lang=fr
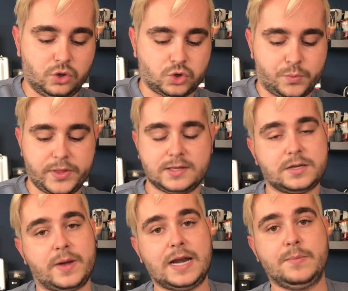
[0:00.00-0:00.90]
ne sont pas
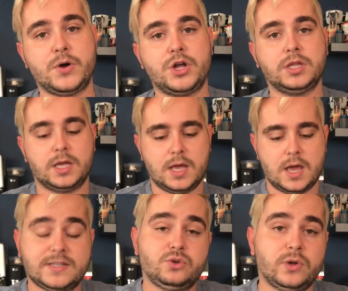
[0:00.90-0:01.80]
nécessairement les bonnes.
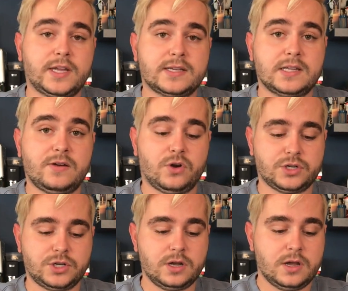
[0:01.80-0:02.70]
C'est toujours intéressant
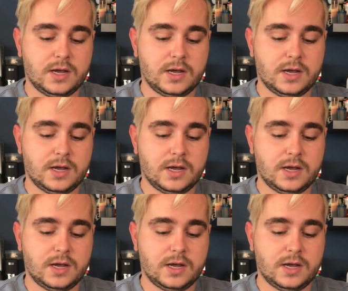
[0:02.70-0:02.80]
d'avoir ça.